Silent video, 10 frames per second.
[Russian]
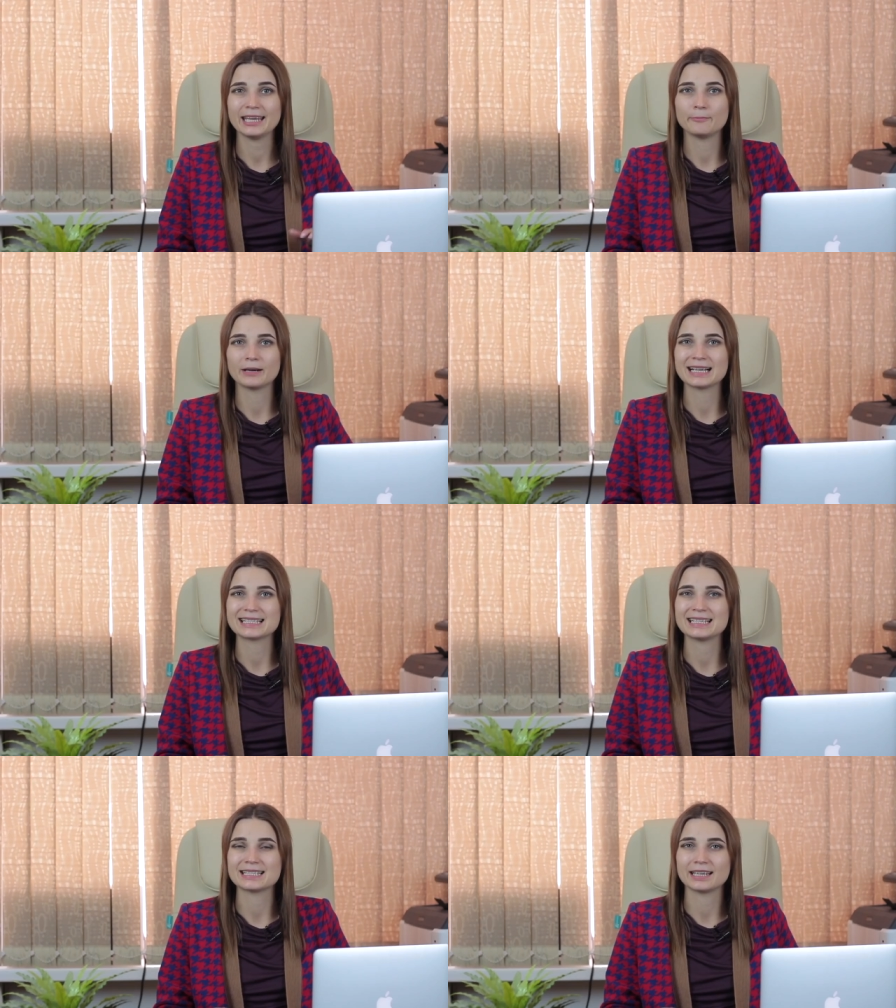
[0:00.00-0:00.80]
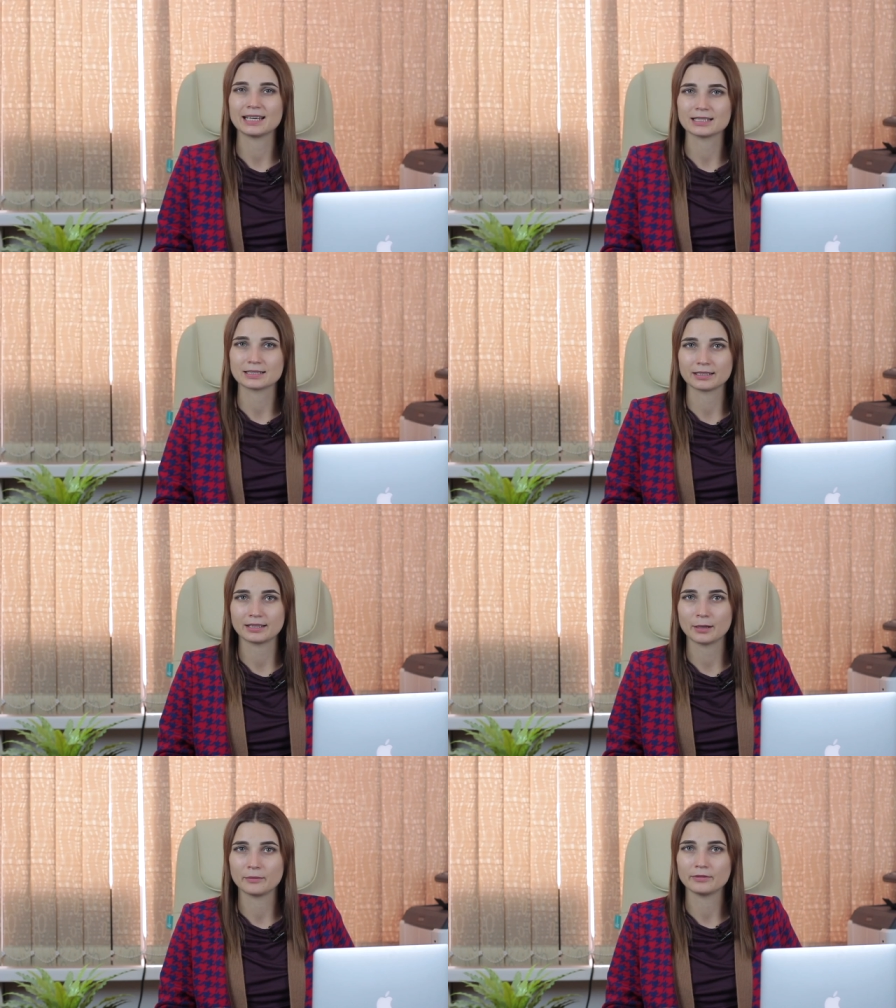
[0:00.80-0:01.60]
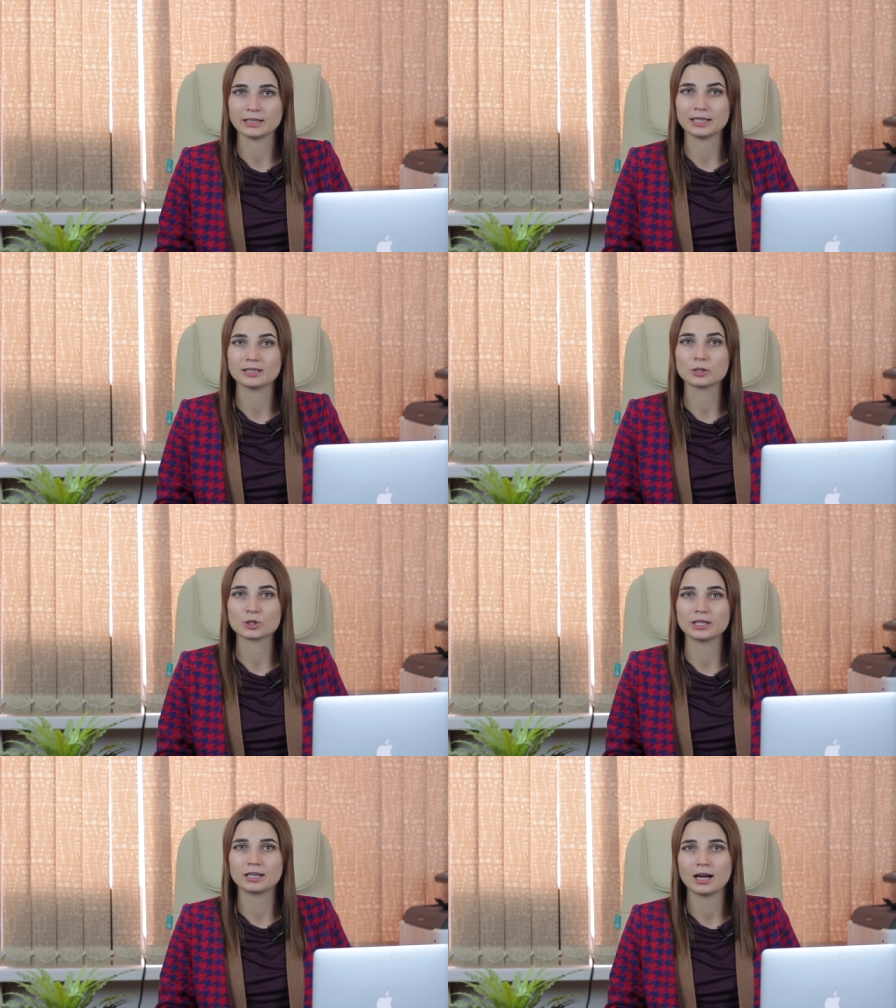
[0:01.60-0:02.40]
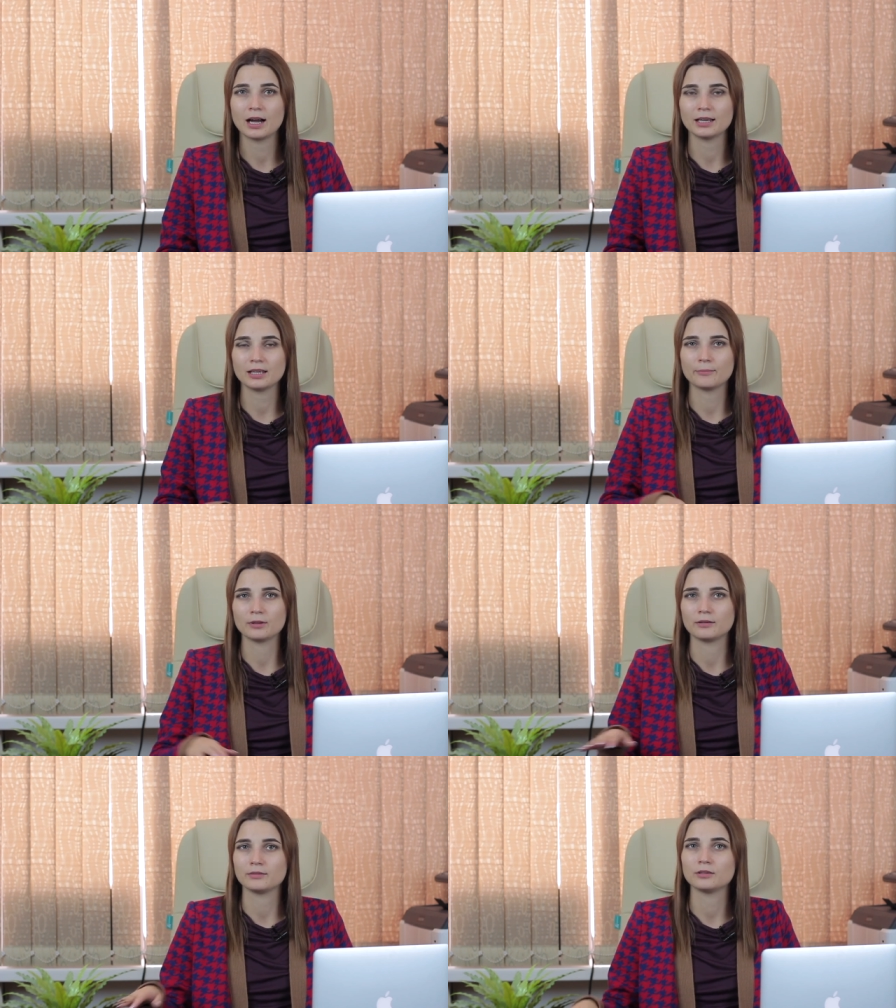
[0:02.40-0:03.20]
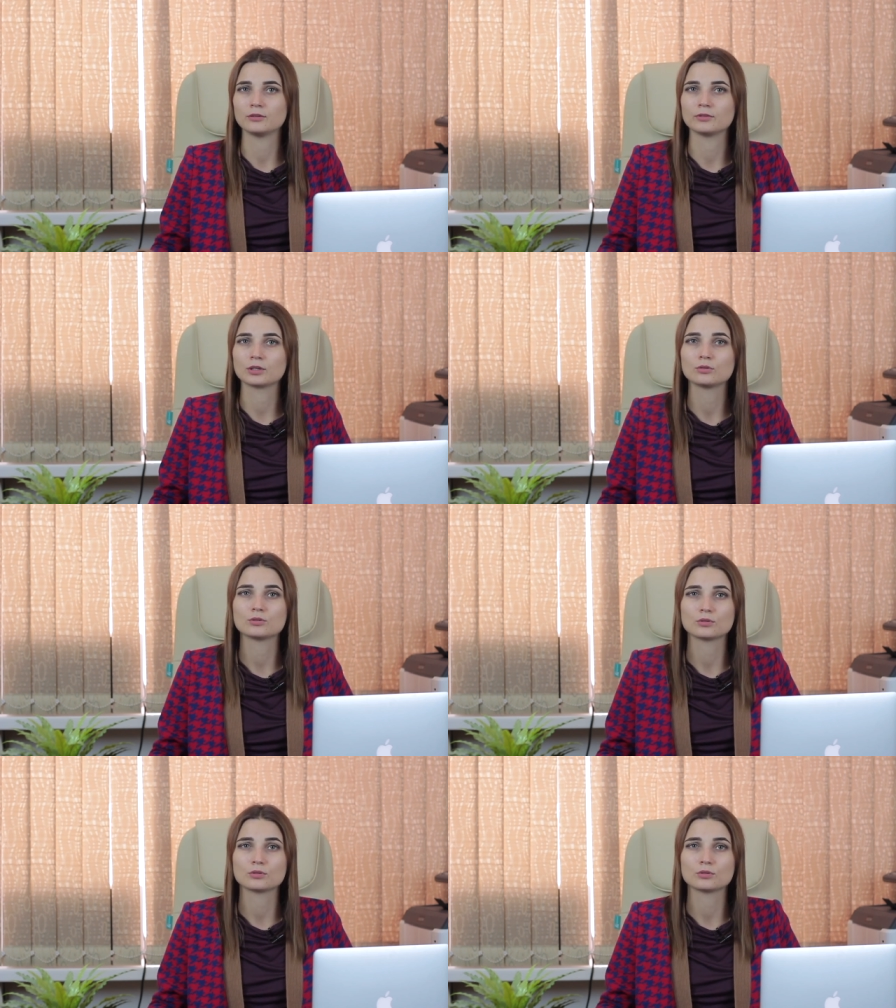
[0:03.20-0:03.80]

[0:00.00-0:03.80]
и погасить реестр требований должника, и половину вернуть